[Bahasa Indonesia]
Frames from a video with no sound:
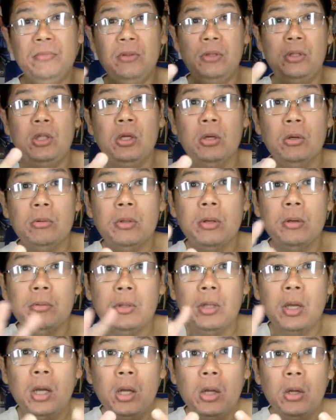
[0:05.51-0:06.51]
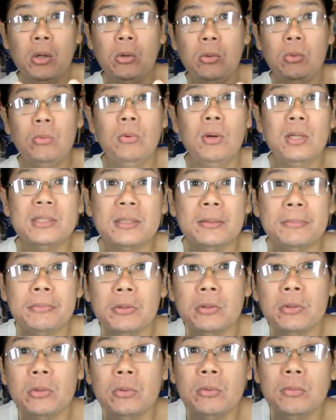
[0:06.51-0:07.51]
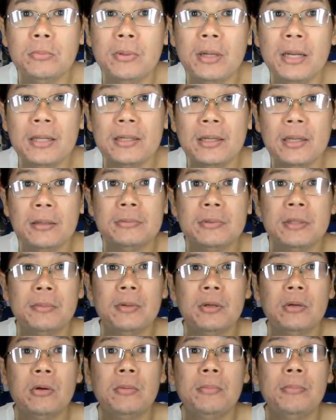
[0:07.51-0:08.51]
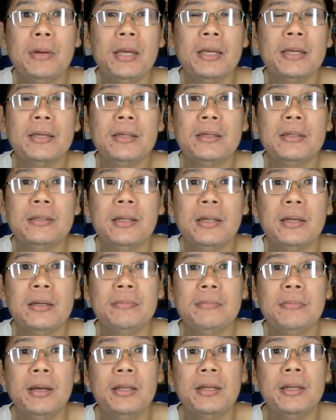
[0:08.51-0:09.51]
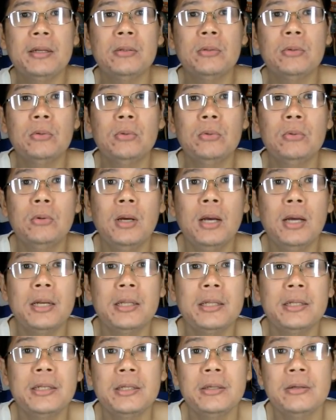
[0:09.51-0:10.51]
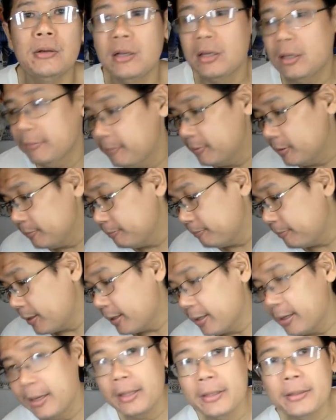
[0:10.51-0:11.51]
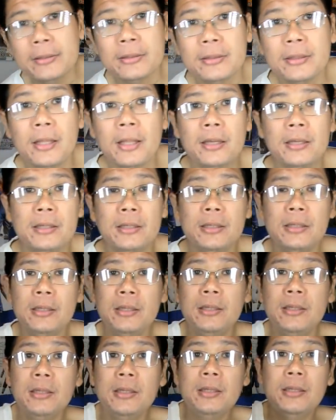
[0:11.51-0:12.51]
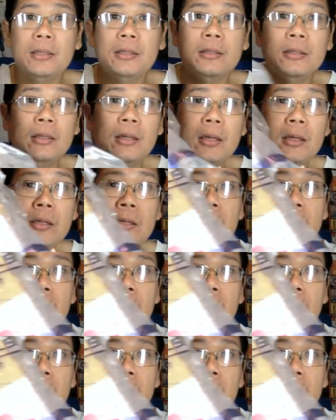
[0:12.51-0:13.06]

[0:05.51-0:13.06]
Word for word: Yo yo yo, what's up YouTube? Balik lagi bersama gue Michael dari mainanku. Hari ini gue dapat paket lagi, ya.